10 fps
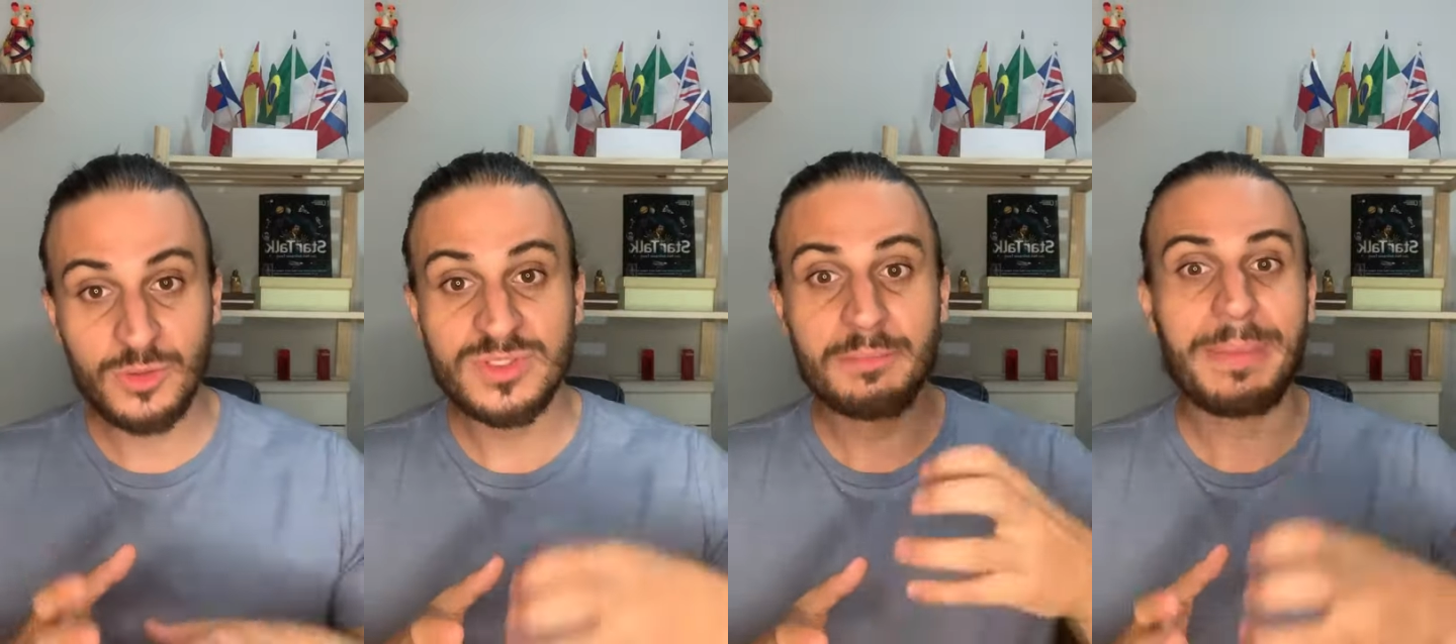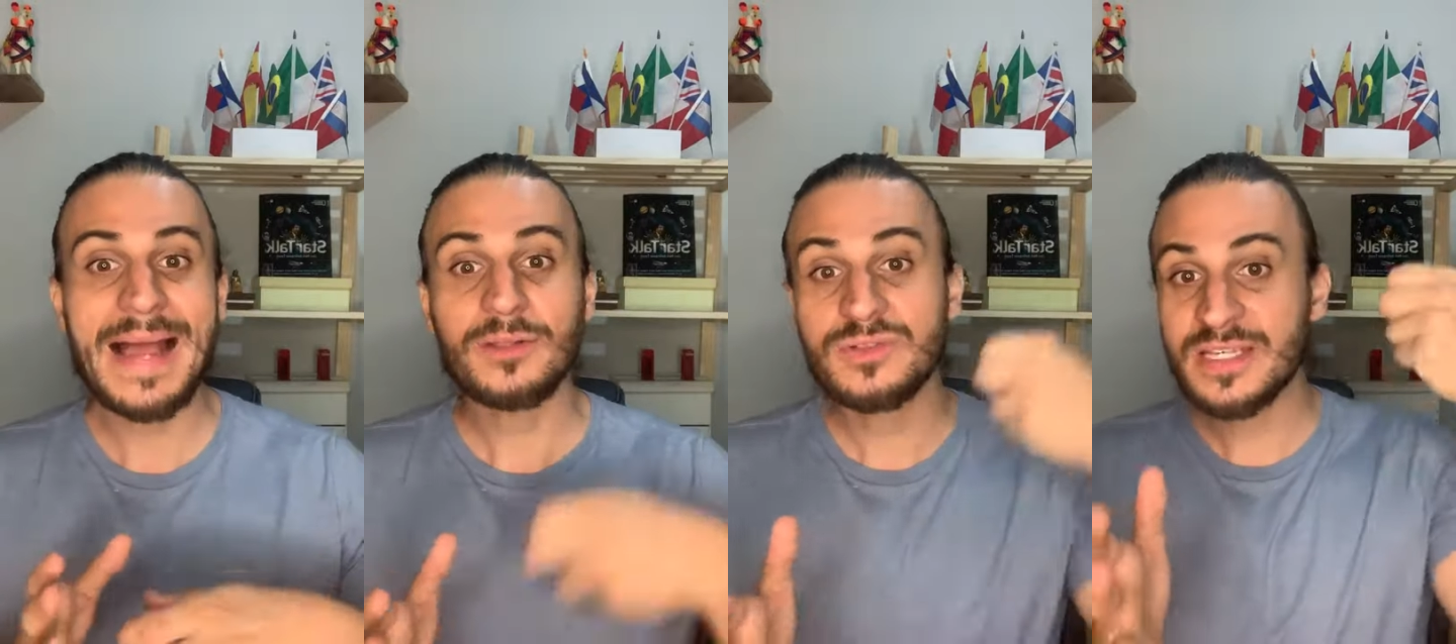que os
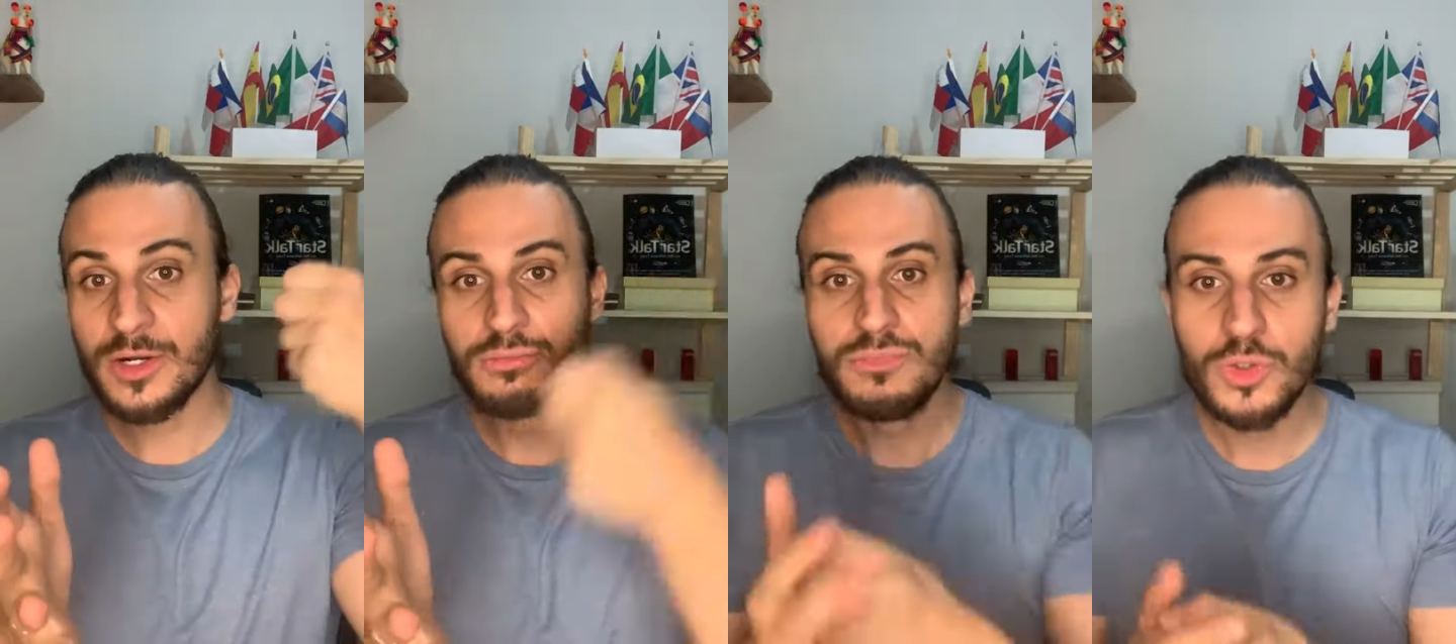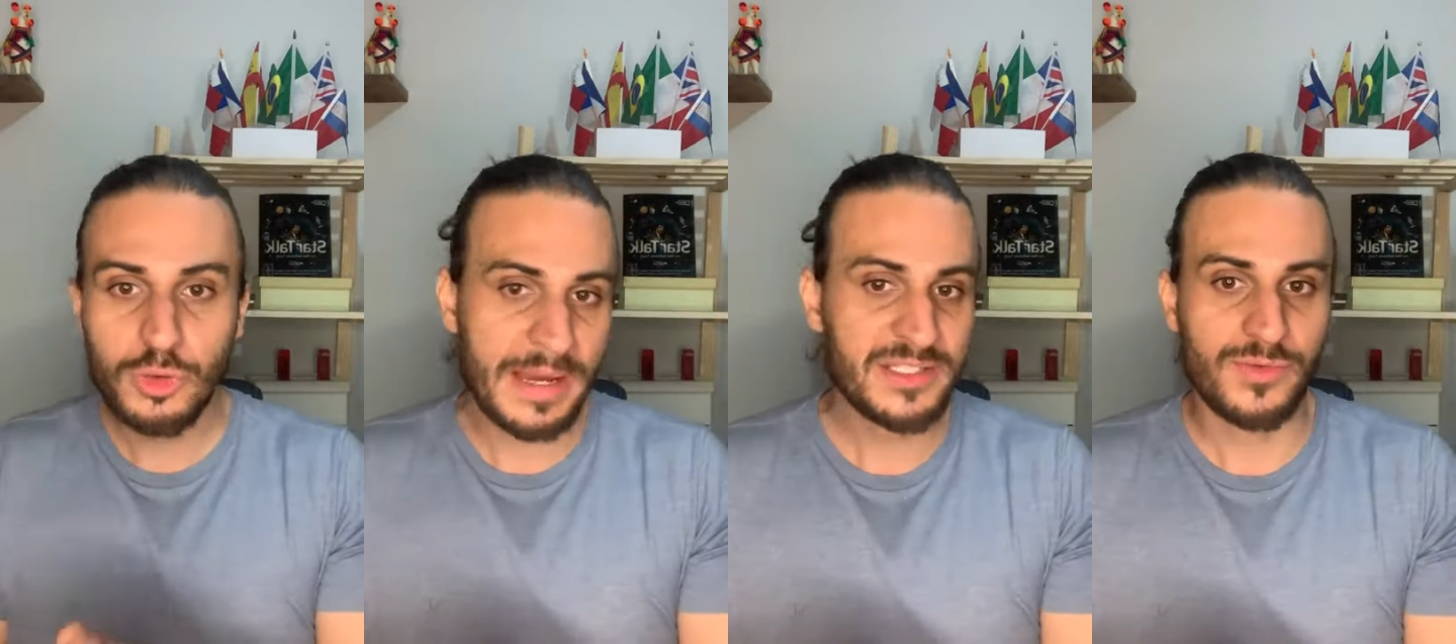impactos serão
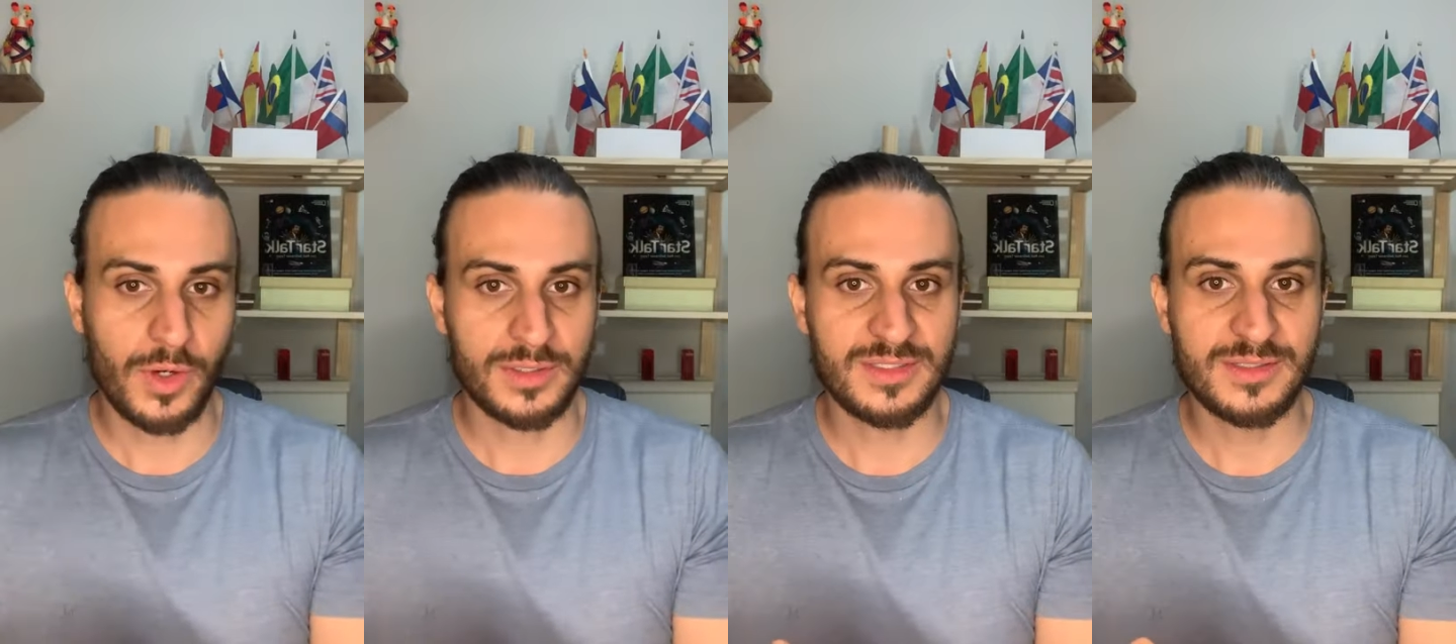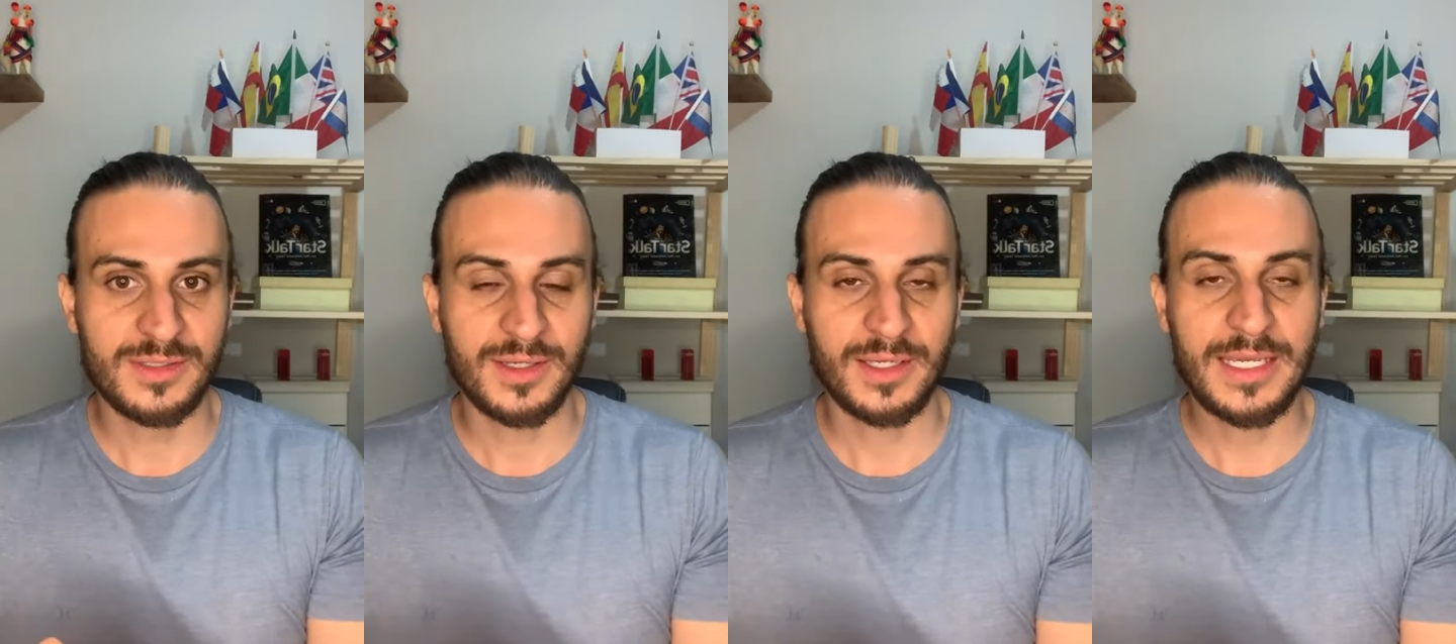muito mais fortes.